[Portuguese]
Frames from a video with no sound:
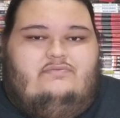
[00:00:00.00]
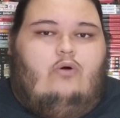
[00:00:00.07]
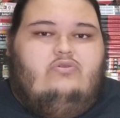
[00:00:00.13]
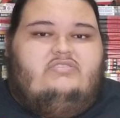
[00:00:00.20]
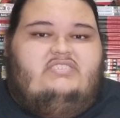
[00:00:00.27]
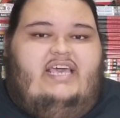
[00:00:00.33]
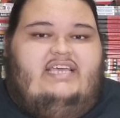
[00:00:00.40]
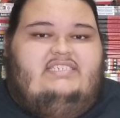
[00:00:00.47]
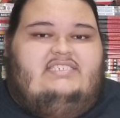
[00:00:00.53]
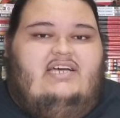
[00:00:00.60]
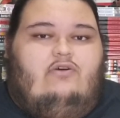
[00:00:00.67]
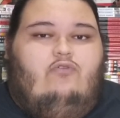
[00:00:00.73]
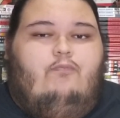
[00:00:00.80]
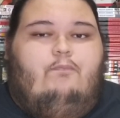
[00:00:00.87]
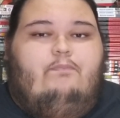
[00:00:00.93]
Ou
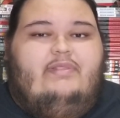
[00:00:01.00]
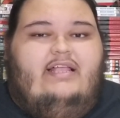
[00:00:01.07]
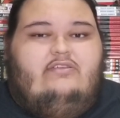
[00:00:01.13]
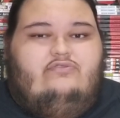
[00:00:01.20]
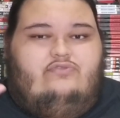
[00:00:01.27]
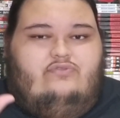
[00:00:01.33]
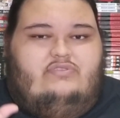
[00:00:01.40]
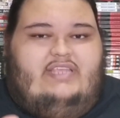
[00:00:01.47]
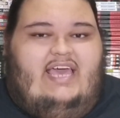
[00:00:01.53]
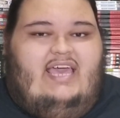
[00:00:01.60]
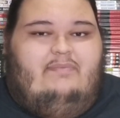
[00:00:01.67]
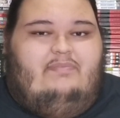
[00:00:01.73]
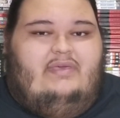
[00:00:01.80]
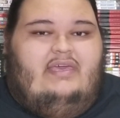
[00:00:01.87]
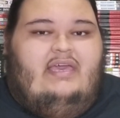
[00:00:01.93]
seja, o plano do
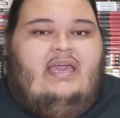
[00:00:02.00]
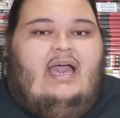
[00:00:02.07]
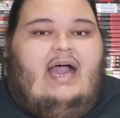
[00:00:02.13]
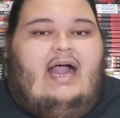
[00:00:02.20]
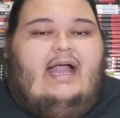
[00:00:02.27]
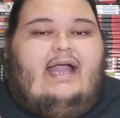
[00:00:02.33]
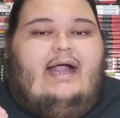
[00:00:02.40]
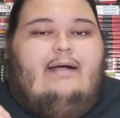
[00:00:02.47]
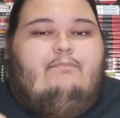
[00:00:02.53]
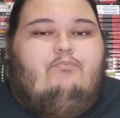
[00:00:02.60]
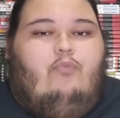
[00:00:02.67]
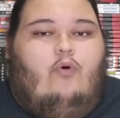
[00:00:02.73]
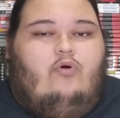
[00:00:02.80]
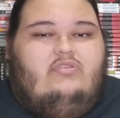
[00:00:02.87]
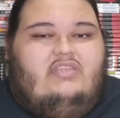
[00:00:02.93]
Deb
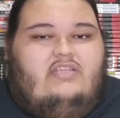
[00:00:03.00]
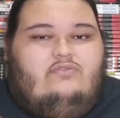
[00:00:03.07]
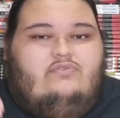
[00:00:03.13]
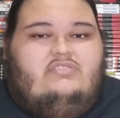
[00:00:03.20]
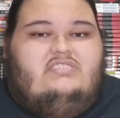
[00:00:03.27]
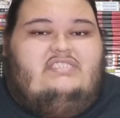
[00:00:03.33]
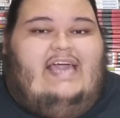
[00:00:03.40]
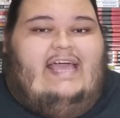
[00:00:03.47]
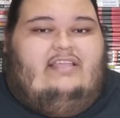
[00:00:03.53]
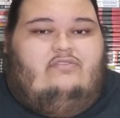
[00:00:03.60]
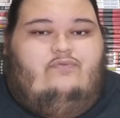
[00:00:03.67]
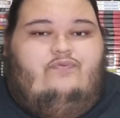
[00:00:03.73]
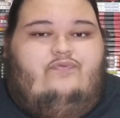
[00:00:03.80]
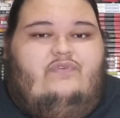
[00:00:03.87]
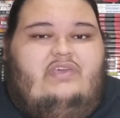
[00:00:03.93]
acabou dando certo
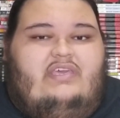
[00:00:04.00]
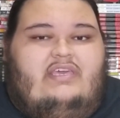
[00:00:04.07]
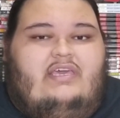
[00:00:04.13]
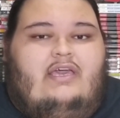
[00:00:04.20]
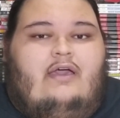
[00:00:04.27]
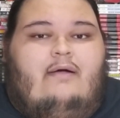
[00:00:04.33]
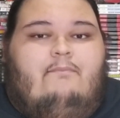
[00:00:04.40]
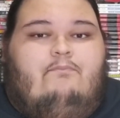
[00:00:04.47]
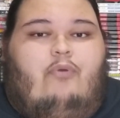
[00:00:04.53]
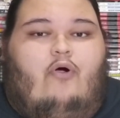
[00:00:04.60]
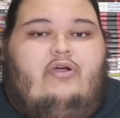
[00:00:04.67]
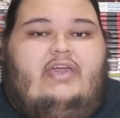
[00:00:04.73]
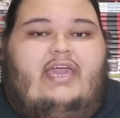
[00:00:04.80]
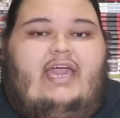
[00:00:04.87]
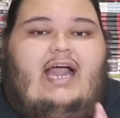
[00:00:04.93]
no fim,
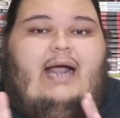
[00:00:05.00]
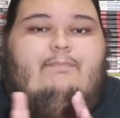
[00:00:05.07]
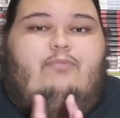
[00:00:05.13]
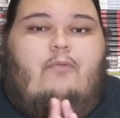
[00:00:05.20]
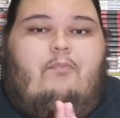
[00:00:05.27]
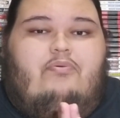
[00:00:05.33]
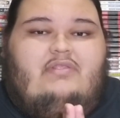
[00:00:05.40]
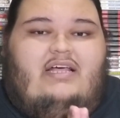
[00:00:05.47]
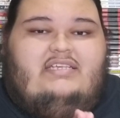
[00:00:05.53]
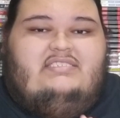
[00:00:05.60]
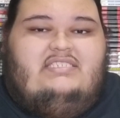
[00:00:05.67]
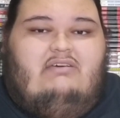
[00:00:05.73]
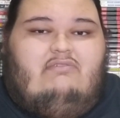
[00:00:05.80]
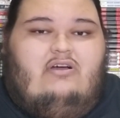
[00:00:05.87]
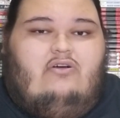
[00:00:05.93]
porque a
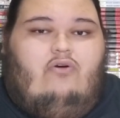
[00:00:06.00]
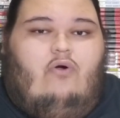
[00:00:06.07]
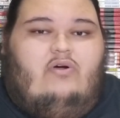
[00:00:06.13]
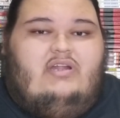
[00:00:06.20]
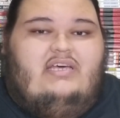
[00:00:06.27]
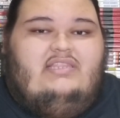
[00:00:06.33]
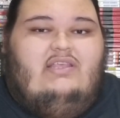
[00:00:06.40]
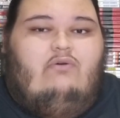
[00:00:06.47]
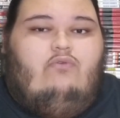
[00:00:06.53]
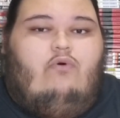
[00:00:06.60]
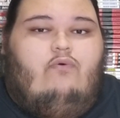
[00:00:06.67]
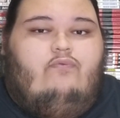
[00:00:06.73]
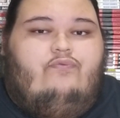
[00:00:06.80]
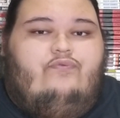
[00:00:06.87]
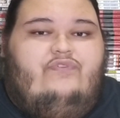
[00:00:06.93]
população agora não
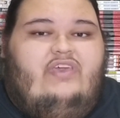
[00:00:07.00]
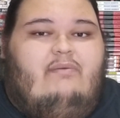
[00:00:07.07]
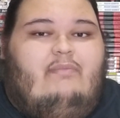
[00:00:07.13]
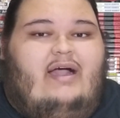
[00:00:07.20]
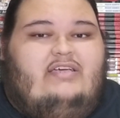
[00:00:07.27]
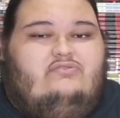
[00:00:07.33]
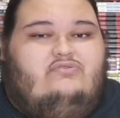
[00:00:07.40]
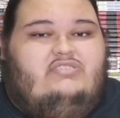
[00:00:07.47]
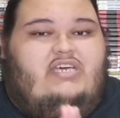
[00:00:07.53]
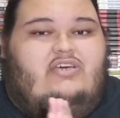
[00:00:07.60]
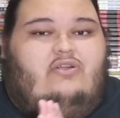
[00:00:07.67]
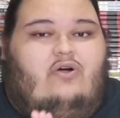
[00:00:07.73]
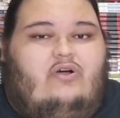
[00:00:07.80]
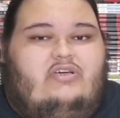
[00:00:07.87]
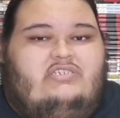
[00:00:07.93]
confia mais nos
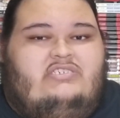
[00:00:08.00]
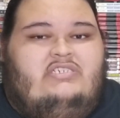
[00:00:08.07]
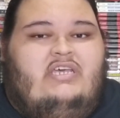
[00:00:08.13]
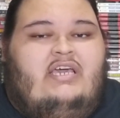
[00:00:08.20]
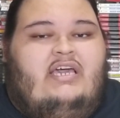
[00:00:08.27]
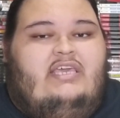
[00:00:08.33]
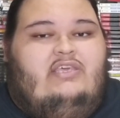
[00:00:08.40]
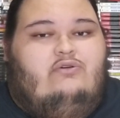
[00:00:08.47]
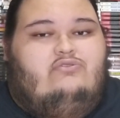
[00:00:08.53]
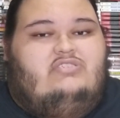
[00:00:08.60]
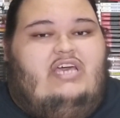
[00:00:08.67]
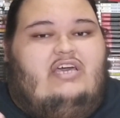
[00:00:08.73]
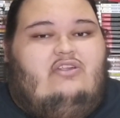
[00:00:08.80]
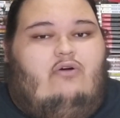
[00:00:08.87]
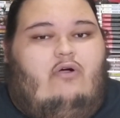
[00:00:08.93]
heróis, e os
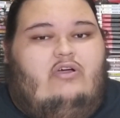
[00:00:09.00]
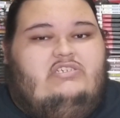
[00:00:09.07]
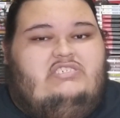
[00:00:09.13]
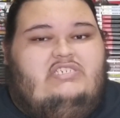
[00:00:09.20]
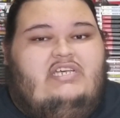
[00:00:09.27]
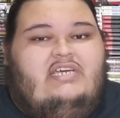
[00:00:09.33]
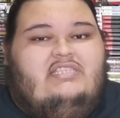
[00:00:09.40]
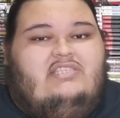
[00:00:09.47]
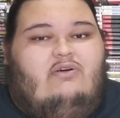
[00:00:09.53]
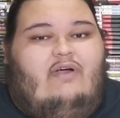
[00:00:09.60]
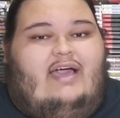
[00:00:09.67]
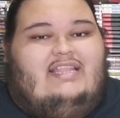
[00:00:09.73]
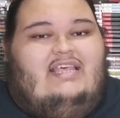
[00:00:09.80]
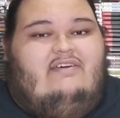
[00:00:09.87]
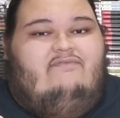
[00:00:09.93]
heróis estão
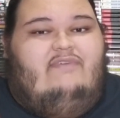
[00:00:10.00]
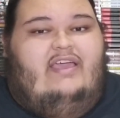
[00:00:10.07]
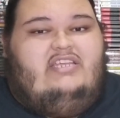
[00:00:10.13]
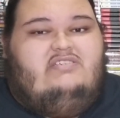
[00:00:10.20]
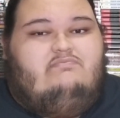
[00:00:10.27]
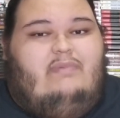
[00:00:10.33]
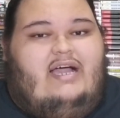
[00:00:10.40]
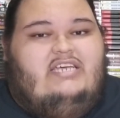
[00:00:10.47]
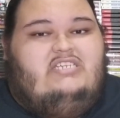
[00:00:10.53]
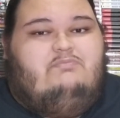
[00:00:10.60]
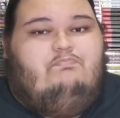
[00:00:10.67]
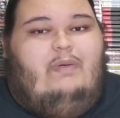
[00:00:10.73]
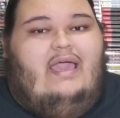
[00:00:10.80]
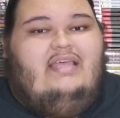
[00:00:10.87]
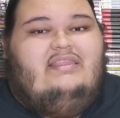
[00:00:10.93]
cada vez mais
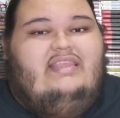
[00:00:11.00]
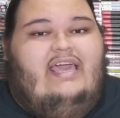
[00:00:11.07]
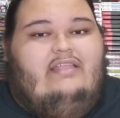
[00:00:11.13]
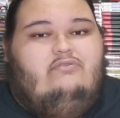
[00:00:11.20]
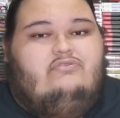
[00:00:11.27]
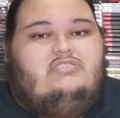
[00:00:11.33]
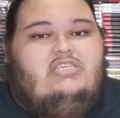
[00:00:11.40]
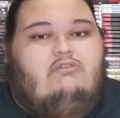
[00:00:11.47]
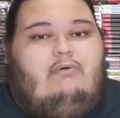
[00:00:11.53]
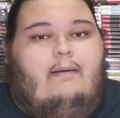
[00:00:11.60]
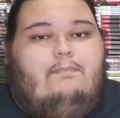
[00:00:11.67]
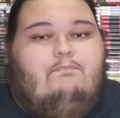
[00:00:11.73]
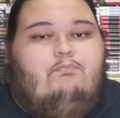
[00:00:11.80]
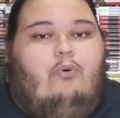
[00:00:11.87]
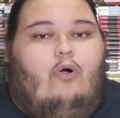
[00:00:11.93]
perdendo seu
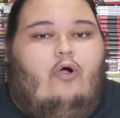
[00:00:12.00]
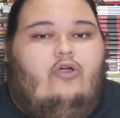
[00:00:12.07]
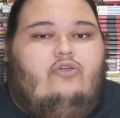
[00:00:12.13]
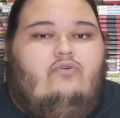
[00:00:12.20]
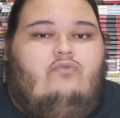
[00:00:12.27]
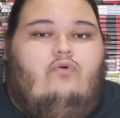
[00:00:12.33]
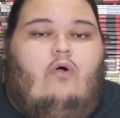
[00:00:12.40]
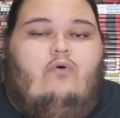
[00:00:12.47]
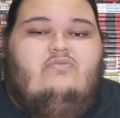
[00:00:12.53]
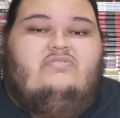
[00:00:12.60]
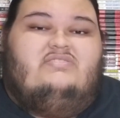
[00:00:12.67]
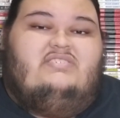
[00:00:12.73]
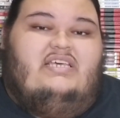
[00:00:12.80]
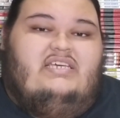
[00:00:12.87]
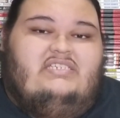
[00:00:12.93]
apoio, ou
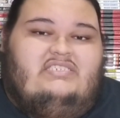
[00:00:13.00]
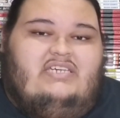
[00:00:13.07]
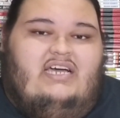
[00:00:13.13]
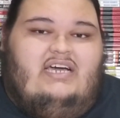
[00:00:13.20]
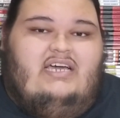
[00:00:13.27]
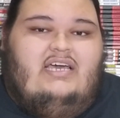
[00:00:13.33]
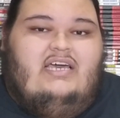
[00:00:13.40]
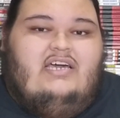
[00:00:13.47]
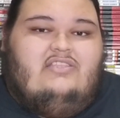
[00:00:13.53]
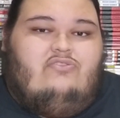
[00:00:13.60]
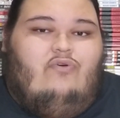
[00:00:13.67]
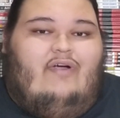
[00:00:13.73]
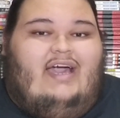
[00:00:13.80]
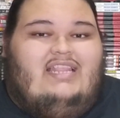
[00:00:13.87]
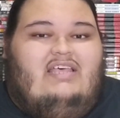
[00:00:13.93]
seja,
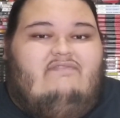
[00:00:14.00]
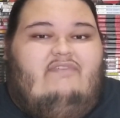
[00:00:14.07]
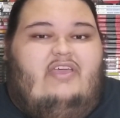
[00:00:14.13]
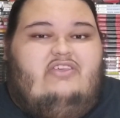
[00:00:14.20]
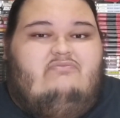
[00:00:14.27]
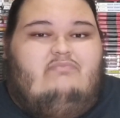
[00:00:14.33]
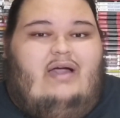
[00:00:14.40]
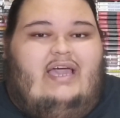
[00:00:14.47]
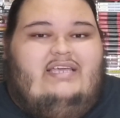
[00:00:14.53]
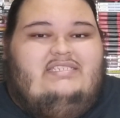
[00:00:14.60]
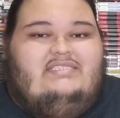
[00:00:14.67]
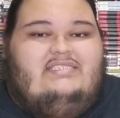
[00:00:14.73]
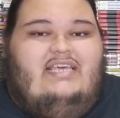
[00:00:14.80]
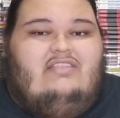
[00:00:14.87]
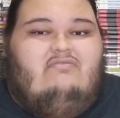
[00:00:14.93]
estão cada vez mais
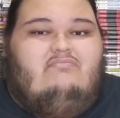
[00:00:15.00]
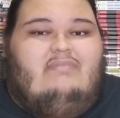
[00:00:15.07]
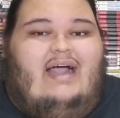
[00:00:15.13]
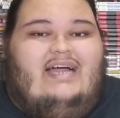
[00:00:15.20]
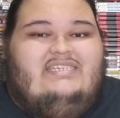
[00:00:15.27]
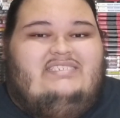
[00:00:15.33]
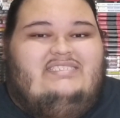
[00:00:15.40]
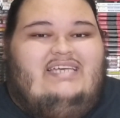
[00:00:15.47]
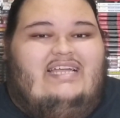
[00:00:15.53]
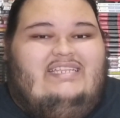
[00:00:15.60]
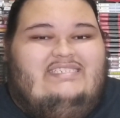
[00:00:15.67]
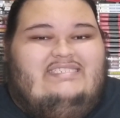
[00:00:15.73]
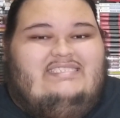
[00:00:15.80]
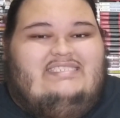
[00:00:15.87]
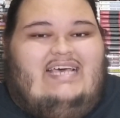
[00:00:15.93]
sendo
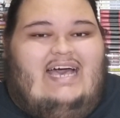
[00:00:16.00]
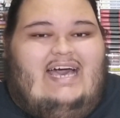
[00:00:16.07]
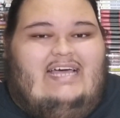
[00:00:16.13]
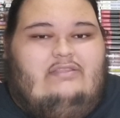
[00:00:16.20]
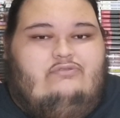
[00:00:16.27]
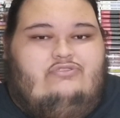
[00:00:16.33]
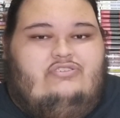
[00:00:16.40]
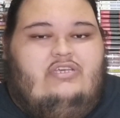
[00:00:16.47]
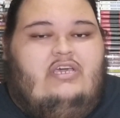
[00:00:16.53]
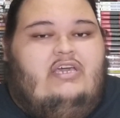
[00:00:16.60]
marginalizados.